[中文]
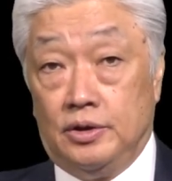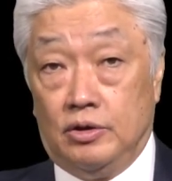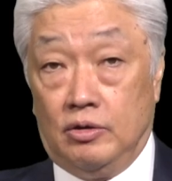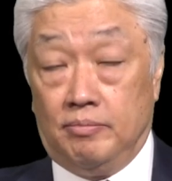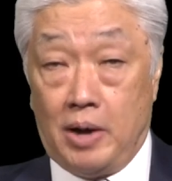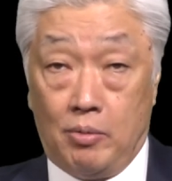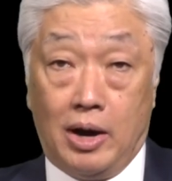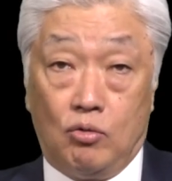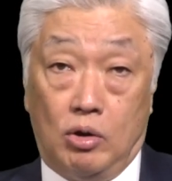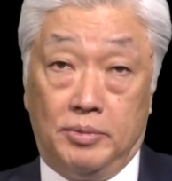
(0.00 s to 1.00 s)
呃，盼
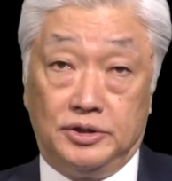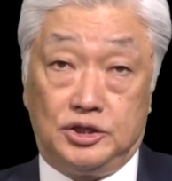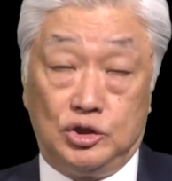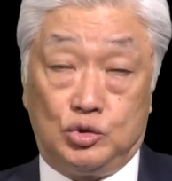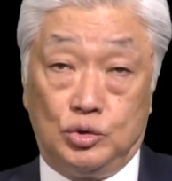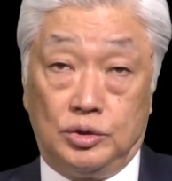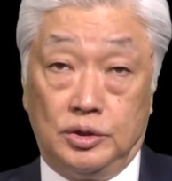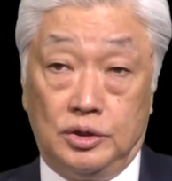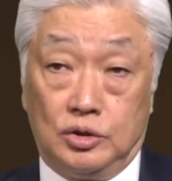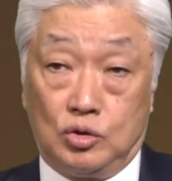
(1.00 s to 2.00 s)
望我们继续
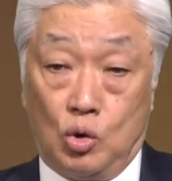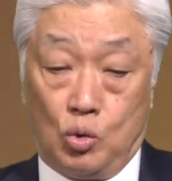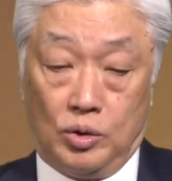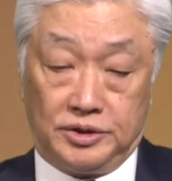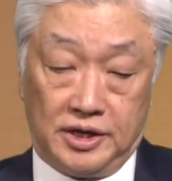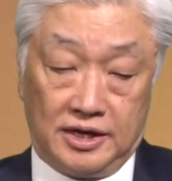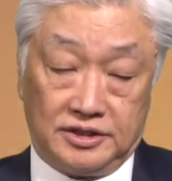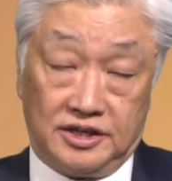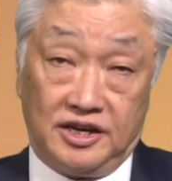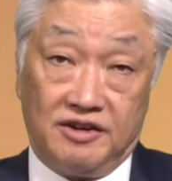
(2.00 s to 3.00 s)
透过这样
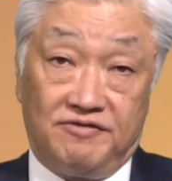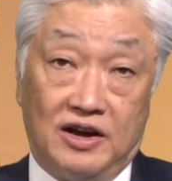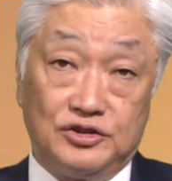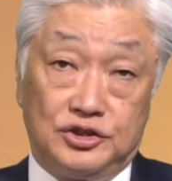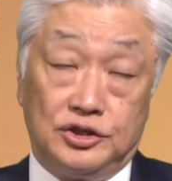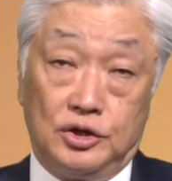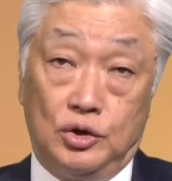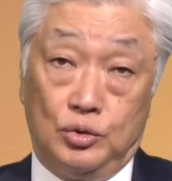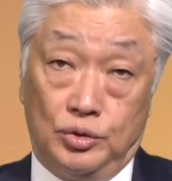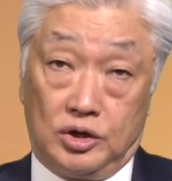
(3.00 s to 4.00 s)
子的一个方式，
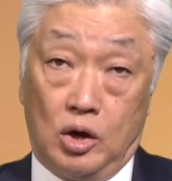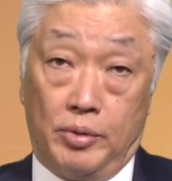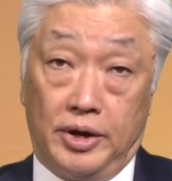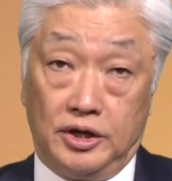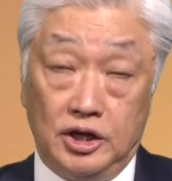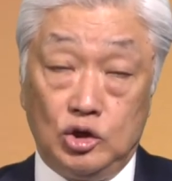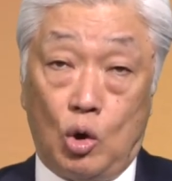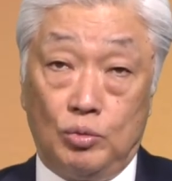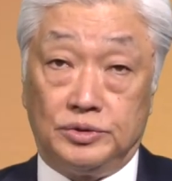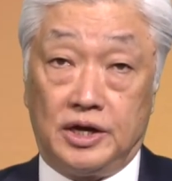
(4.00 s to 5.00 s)
与各位一
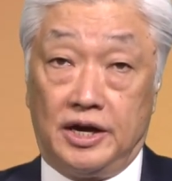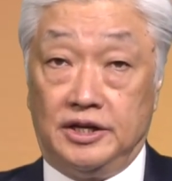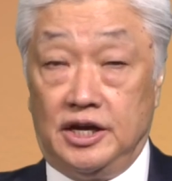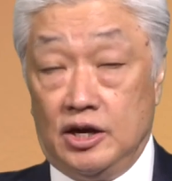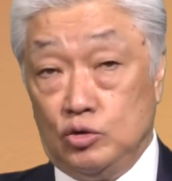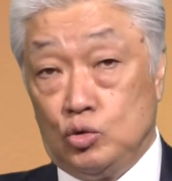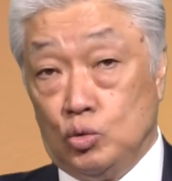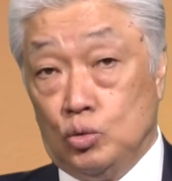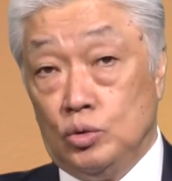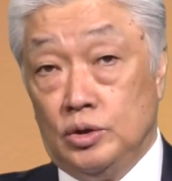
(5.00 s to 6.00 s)
同在研
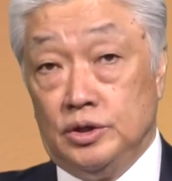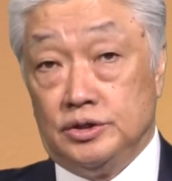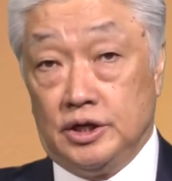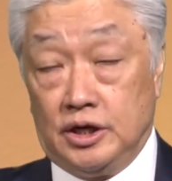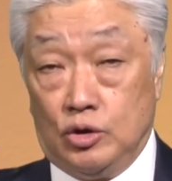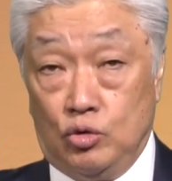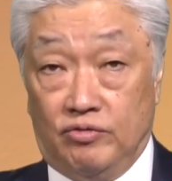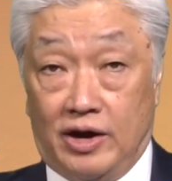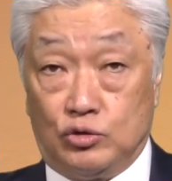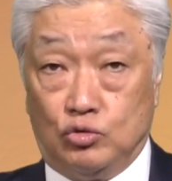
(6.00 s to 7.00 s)
读。这个律
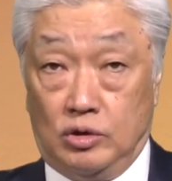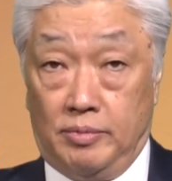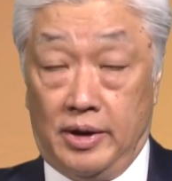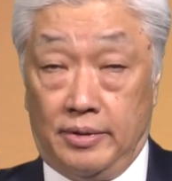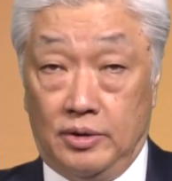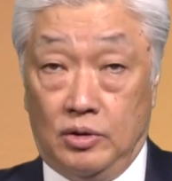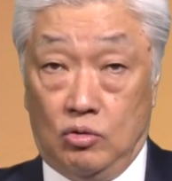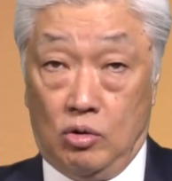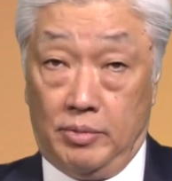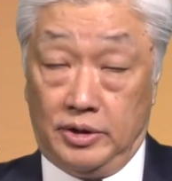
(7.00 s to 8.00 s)
法书里面，
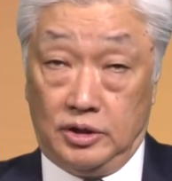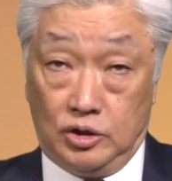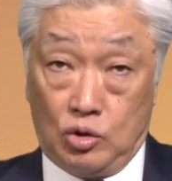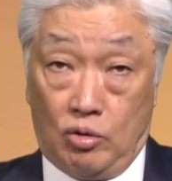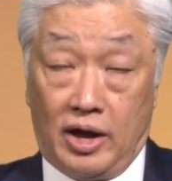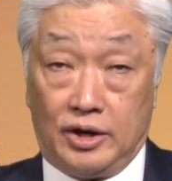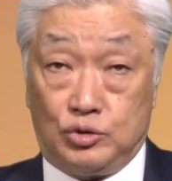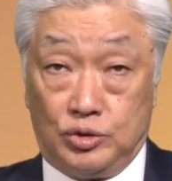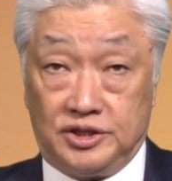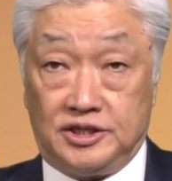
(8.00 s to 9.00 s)
我们一同来
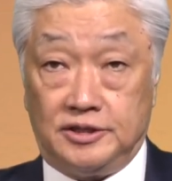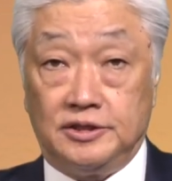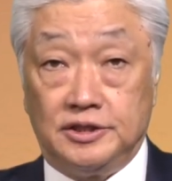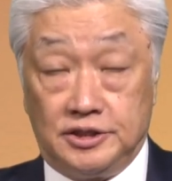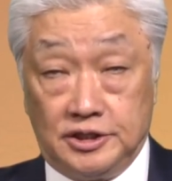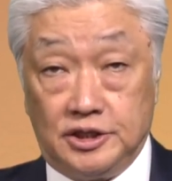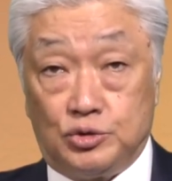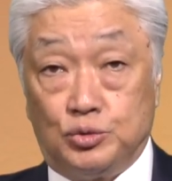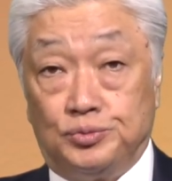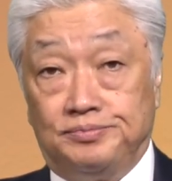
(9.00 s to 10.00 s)
学习。谢谢主。